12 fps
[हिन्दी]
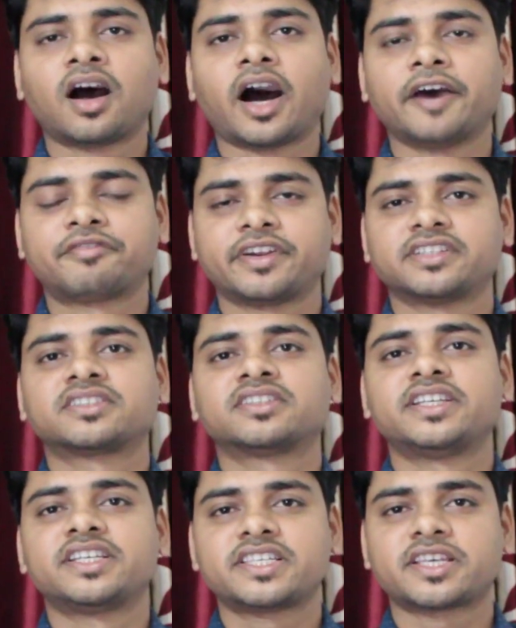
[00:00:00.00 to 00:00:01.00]
हाय फ्रेंड्स
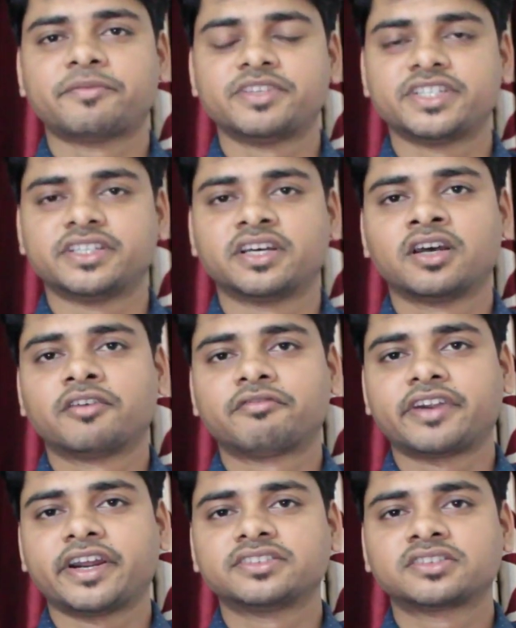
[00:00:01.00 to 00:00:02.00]
दिस इज़ अभिजीत
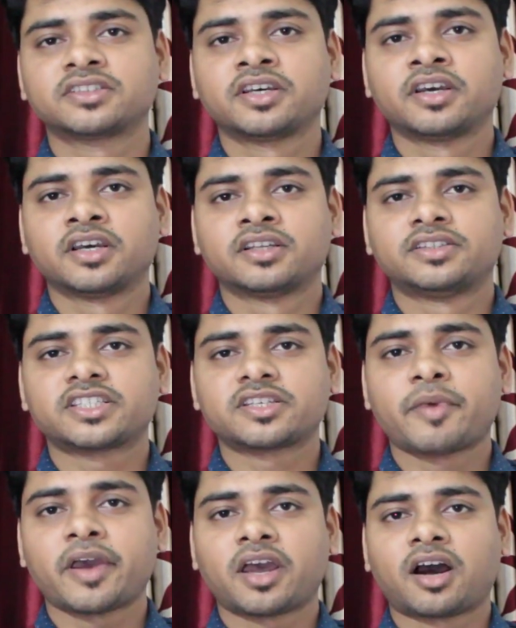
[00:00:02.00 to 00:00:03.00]
फ्रेंड्स जैसे
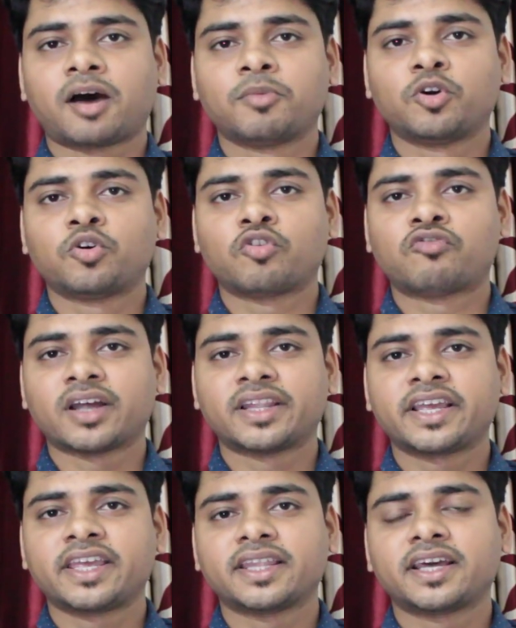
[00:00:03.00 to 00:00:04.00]
मैं आप लोगों को
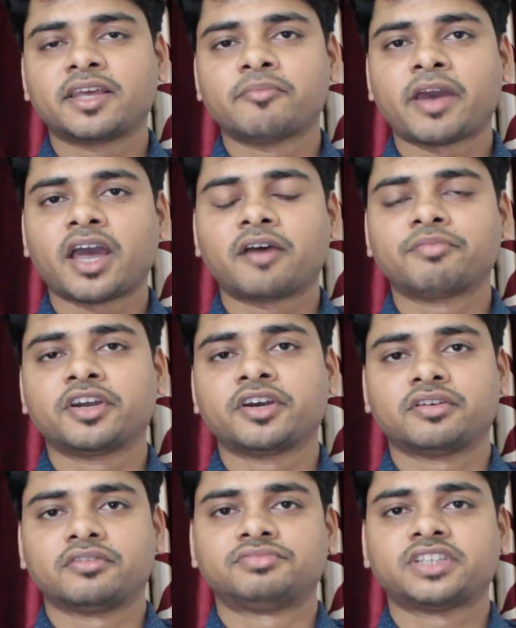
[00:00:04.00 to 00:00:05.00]
वादा किया था कि मैं अपने
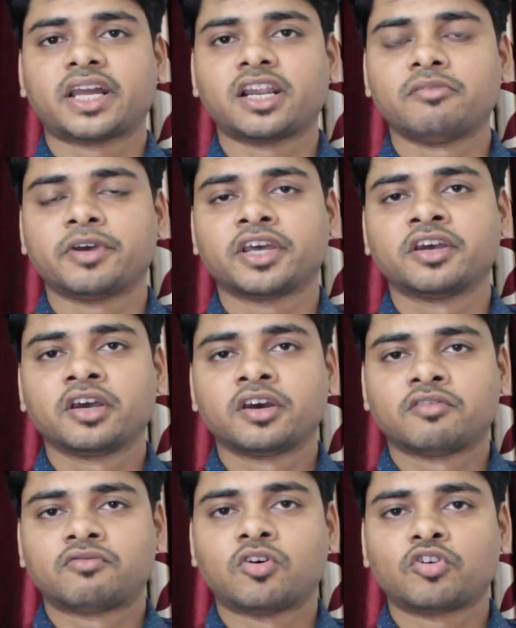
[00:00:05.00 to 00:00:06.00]
चैनल में
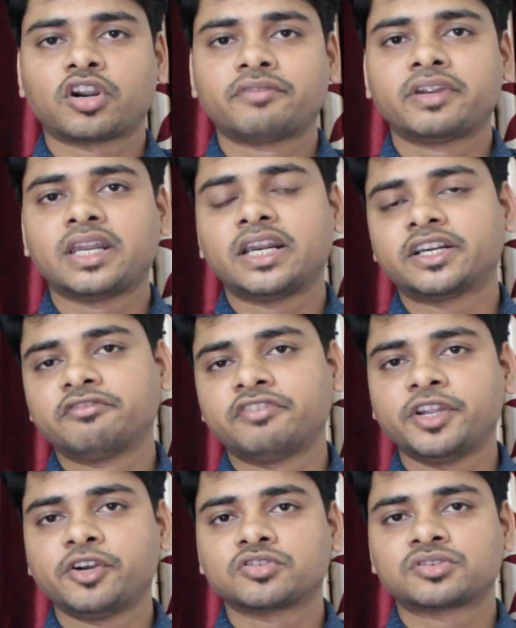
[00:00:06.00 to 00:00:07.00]
फोटोग्राफी रिलेटेड
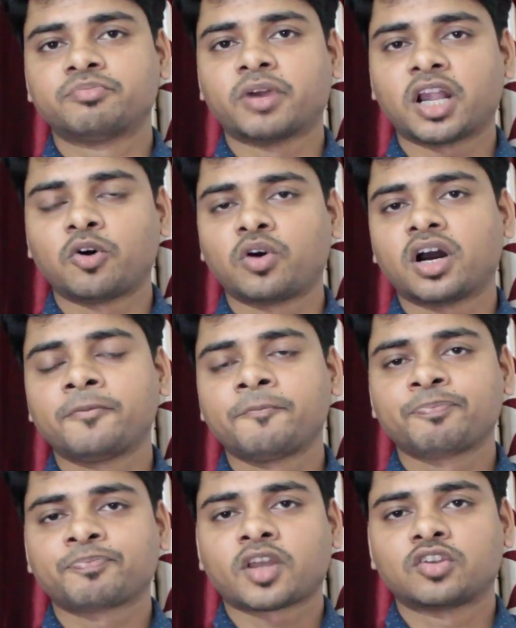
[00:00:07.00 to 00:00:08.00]
वीडियोस बनाऊंगा
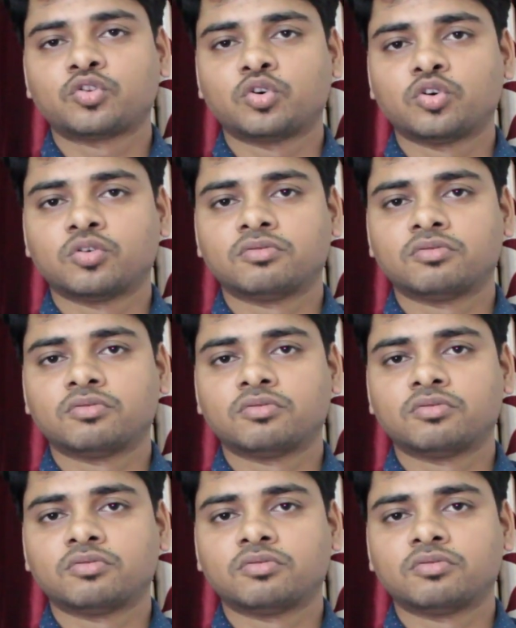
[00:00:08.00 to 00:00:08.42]
तो